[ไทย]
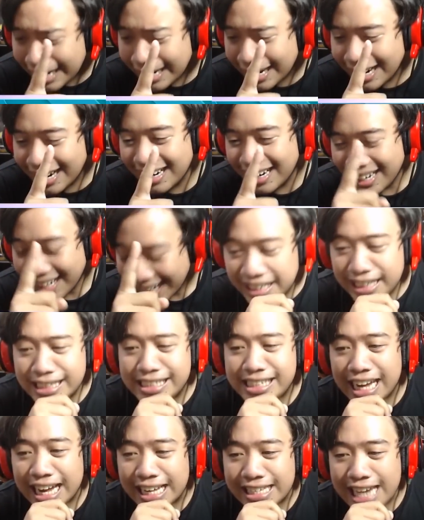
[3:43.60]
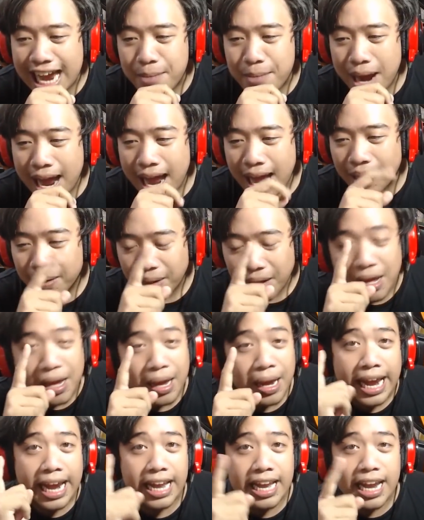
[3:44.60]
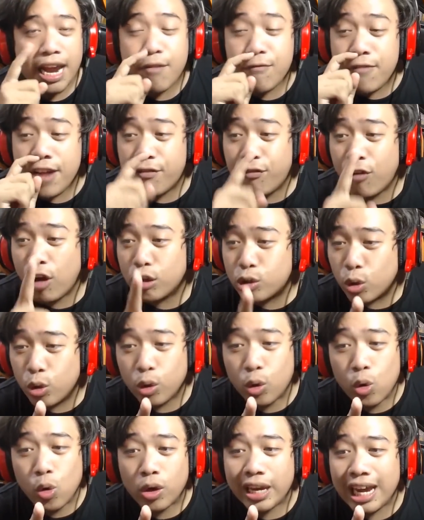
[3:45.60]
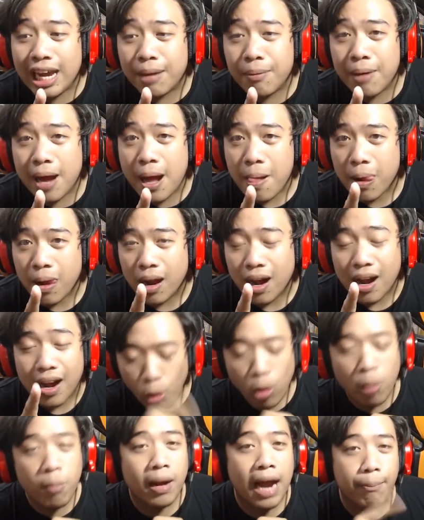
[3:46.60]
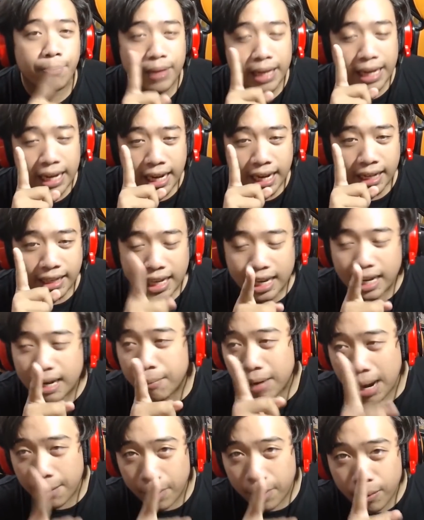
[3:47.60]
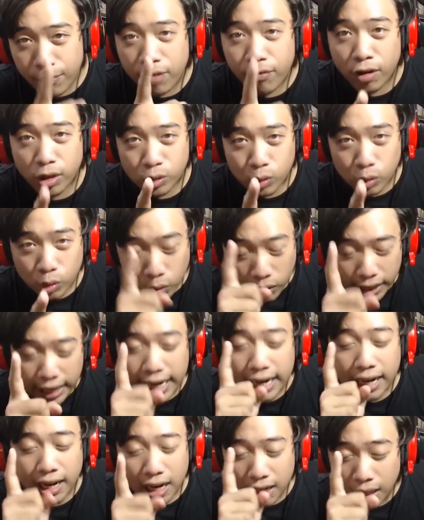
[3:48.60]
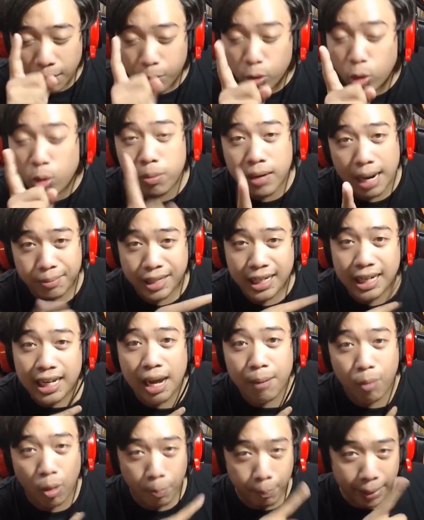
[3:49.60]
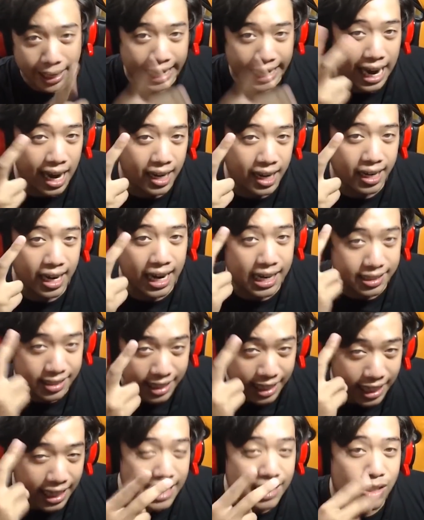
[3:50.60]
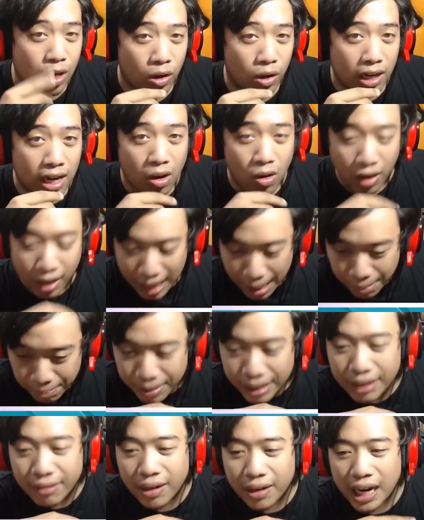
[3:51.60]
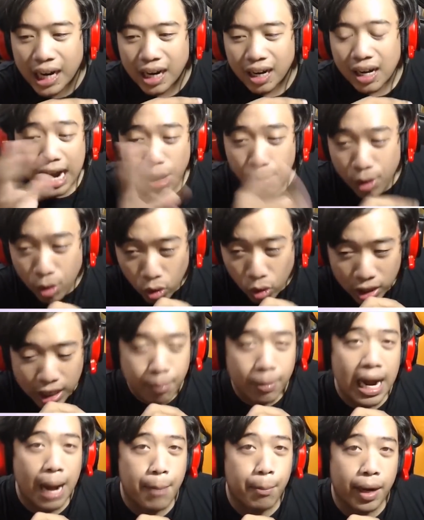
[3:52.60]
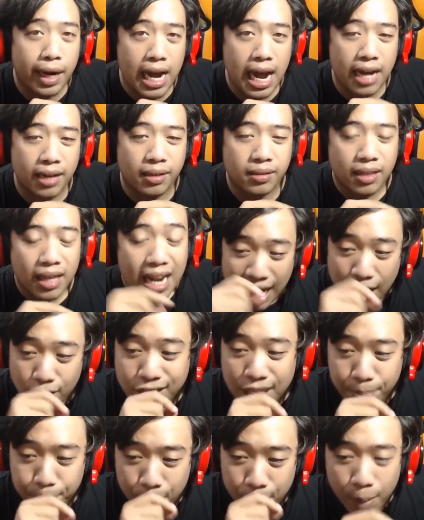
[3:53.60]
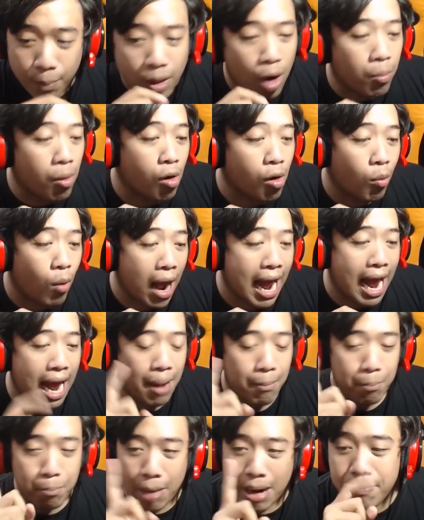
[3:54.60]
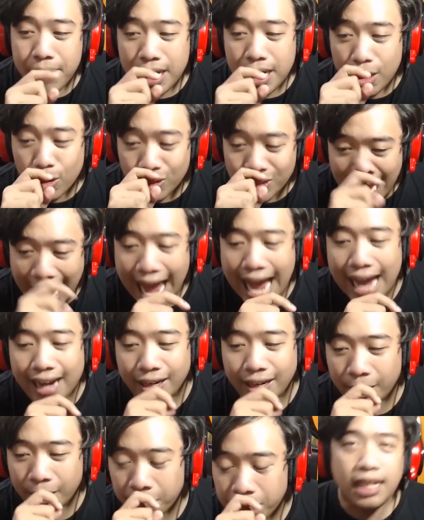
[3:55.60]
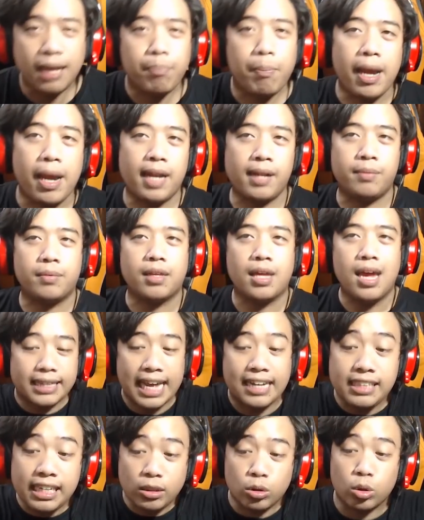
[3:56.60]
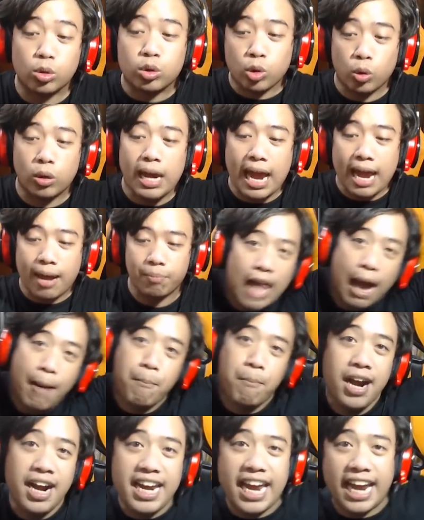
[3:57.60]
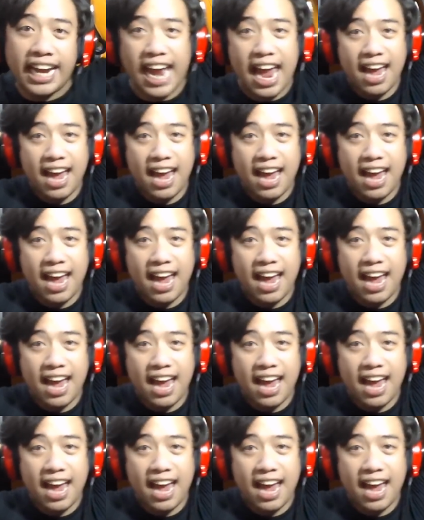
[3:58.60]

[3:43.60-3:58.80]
นหนึ่งที่เสียใจมากเห็น MV Fortune Cookie ป่ะพ่วงกับที่ที่กำกับ MV Fortune Cookie ก็คือพ่วงกับที่เรียกผมไปแคสอ่าซีรีส์ 2เรื่องของแกมมี่เว้ยเขาเป็นคนกำกับอันนั้น แล้วเสร็จปุ๊บเขาบอกว่ามันมีอยู่ฉากหนึ่งที่เป็นแท็กซี่ตุ๊กๆอ่ะทำมืออย่าง